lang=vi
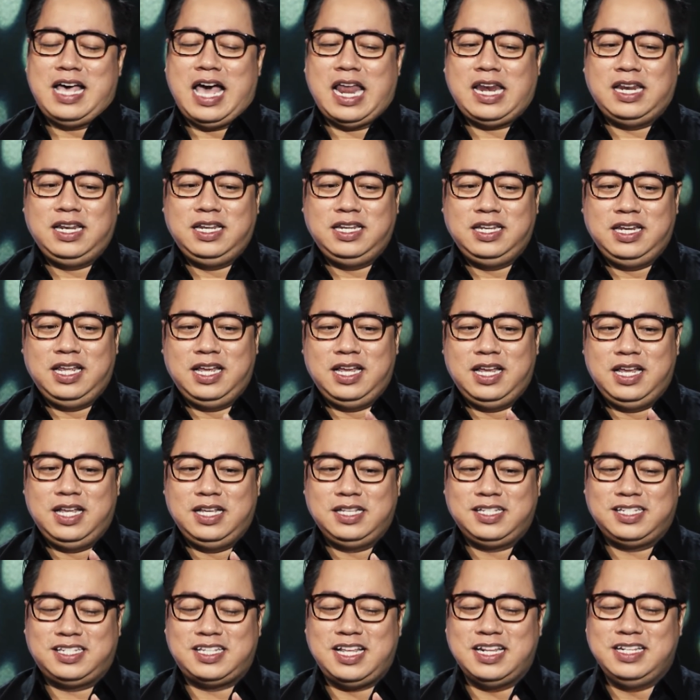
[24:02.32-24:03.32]
anh
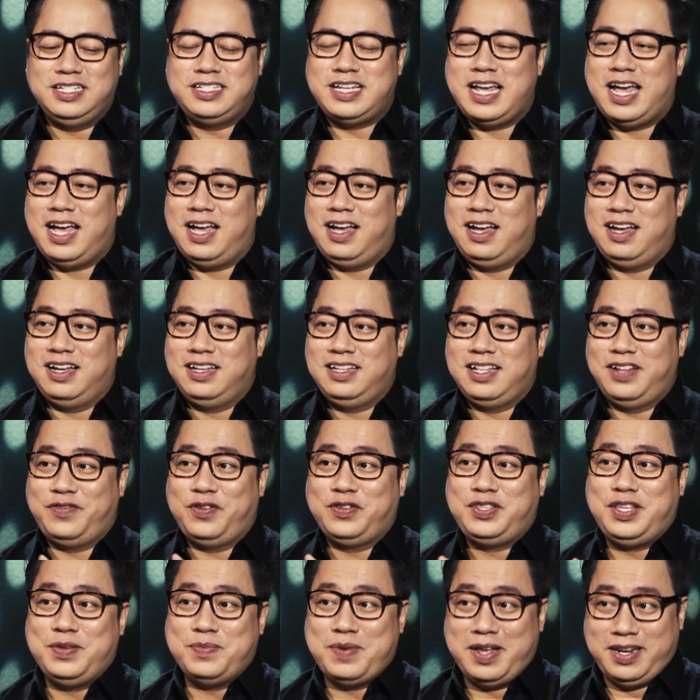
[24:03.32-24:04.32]
à, sinh ra ở thành phố
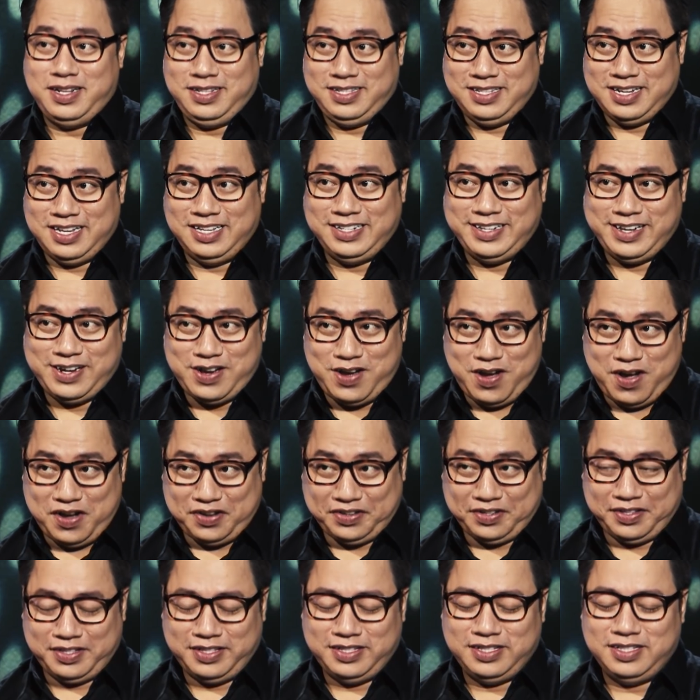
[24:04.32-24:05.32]
Hồ Chí Minh ở Sài
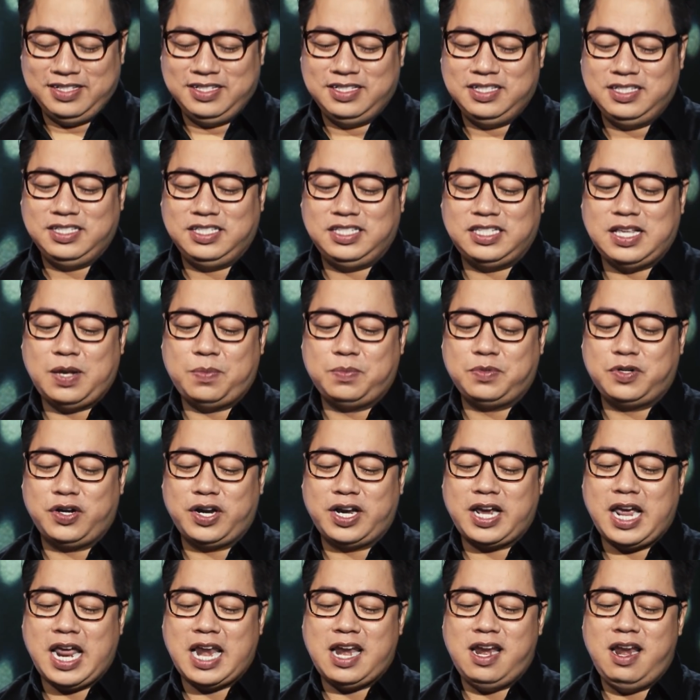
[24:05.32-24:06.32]
Gòn dạ. xong rồi
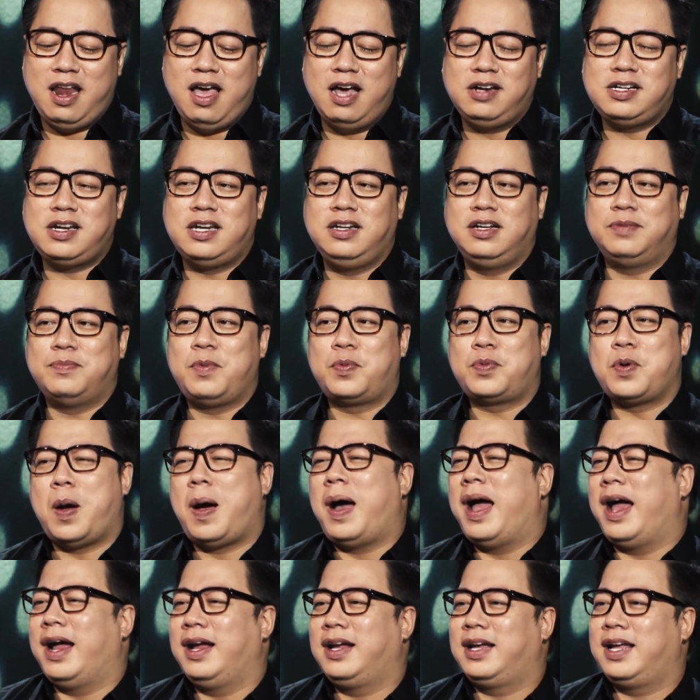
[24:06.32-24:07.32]
cái anh lớn lên được một
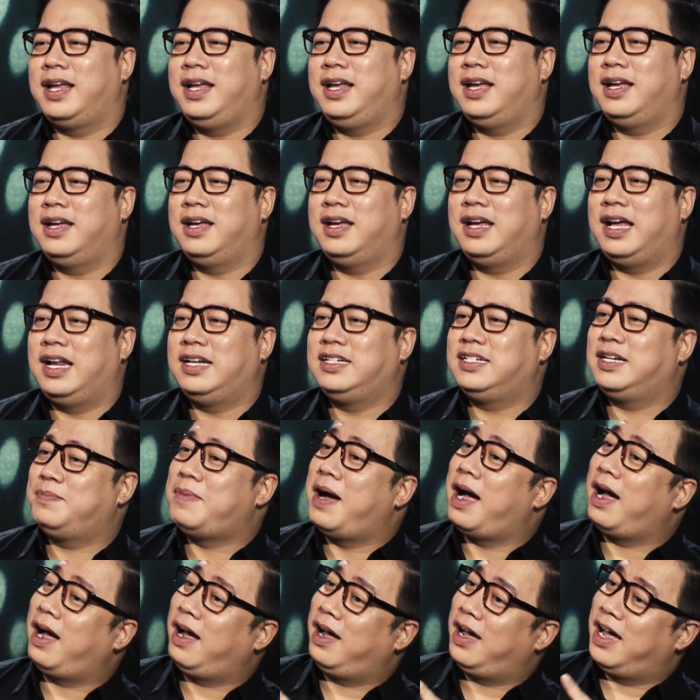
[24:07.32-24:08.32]
đoạn cái à, anh ra
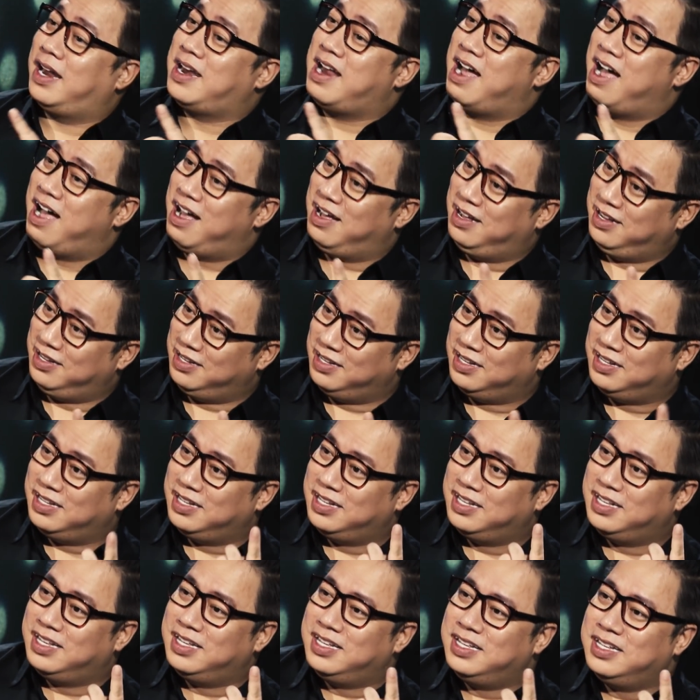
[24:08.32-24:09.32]
Bắc anh ở
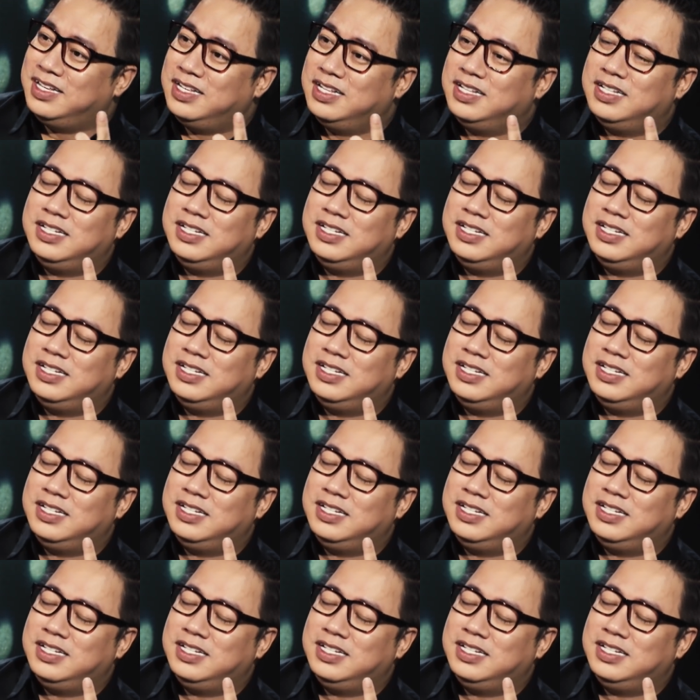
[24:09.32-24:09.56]
dạ.